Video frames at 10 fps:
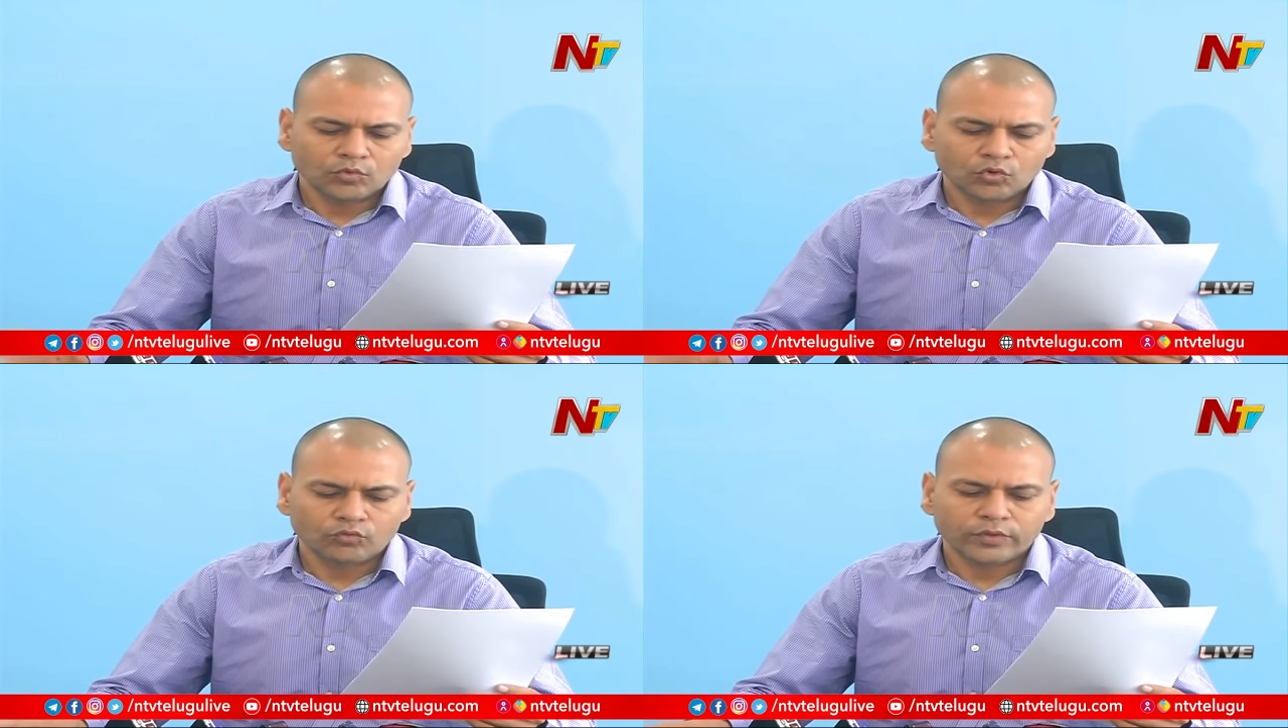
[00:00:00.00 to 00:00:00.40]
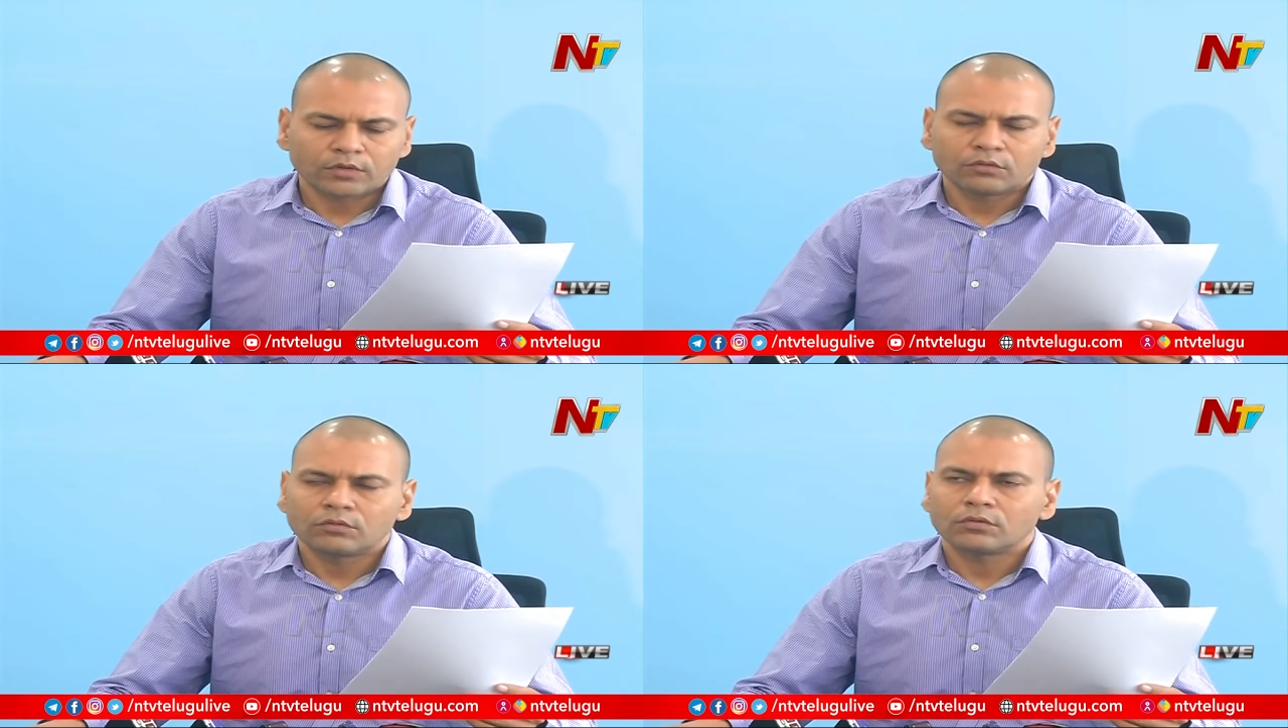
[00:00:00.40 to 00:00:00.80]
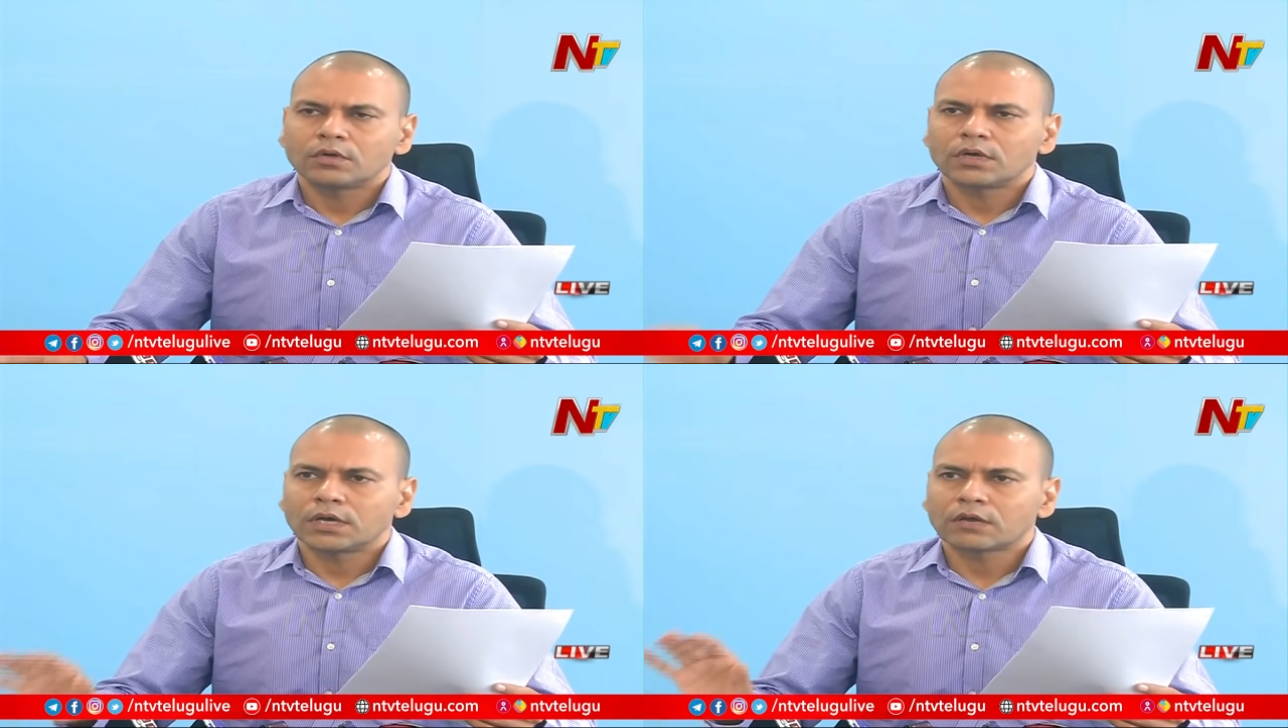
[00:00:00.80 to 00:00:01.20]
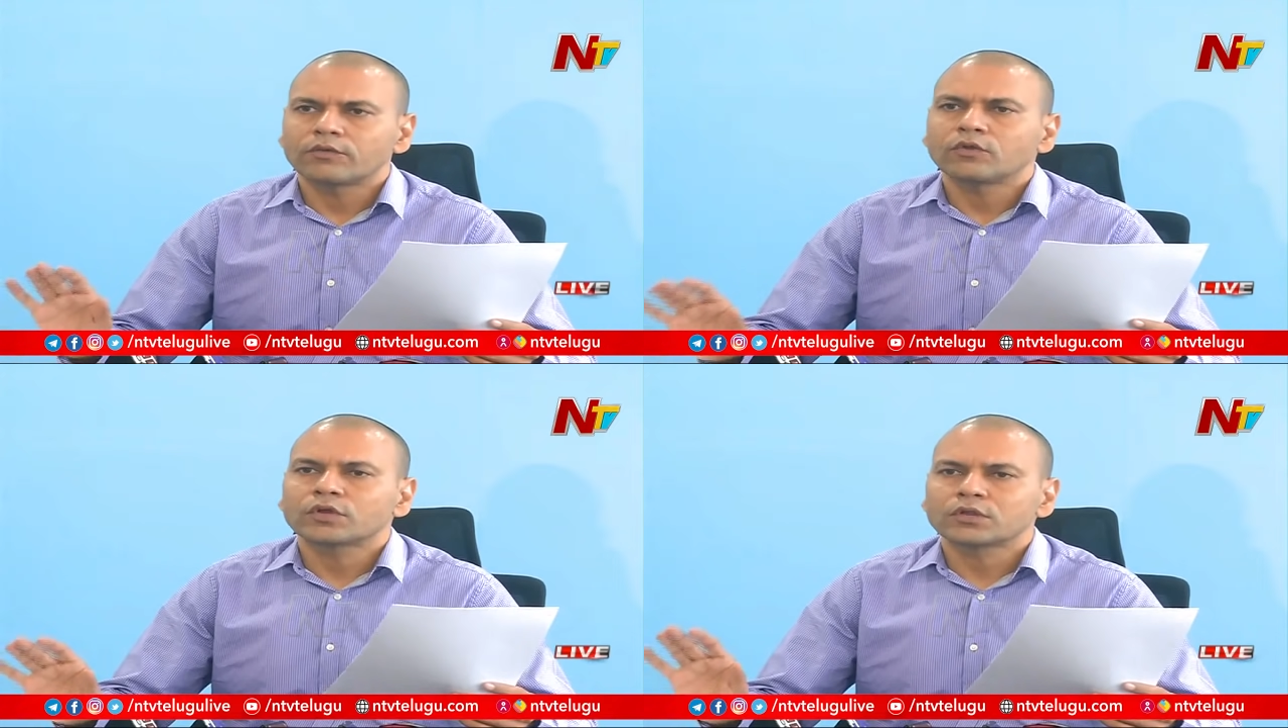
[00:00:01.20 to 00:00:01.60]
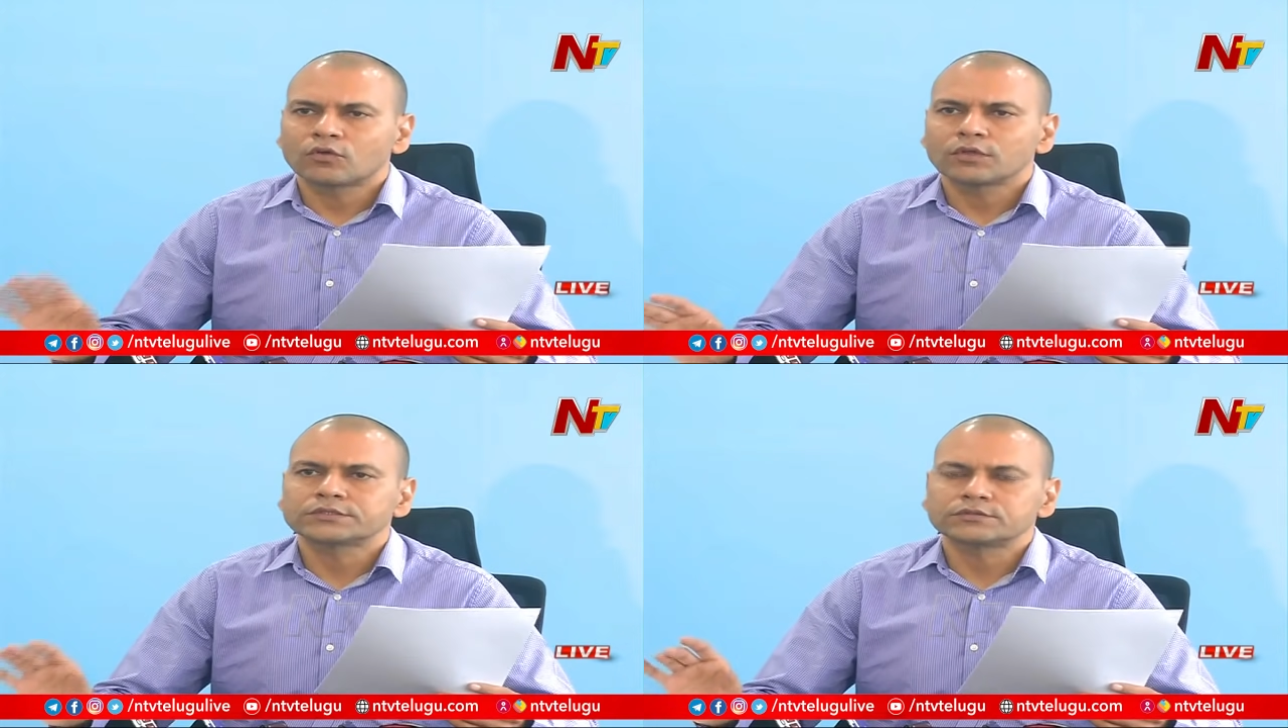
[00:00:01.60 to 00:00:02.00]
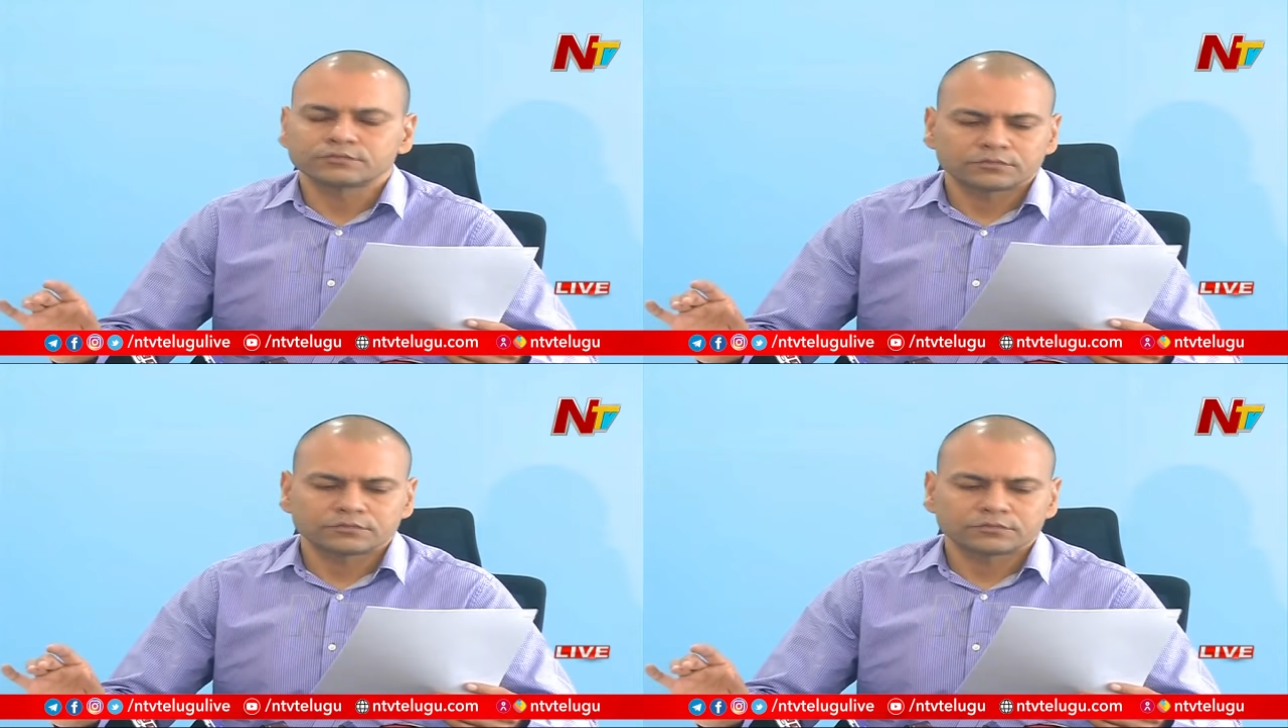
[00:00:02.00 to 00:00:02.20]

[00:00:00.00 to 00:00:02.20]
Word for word: మూడు వేలు అరవై ఒకటి కాల్స్